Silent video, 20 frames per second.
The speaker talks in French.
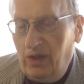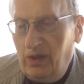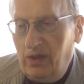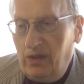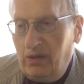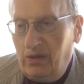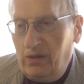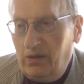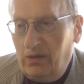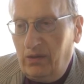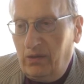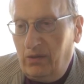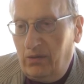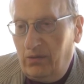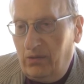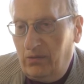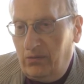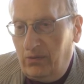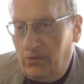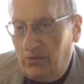euh,
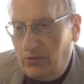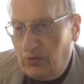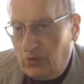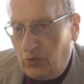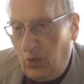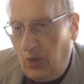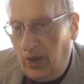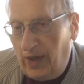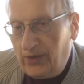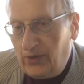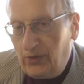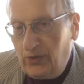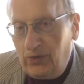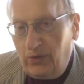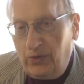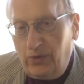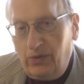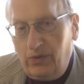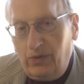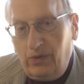Je crois
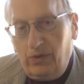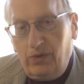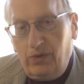que,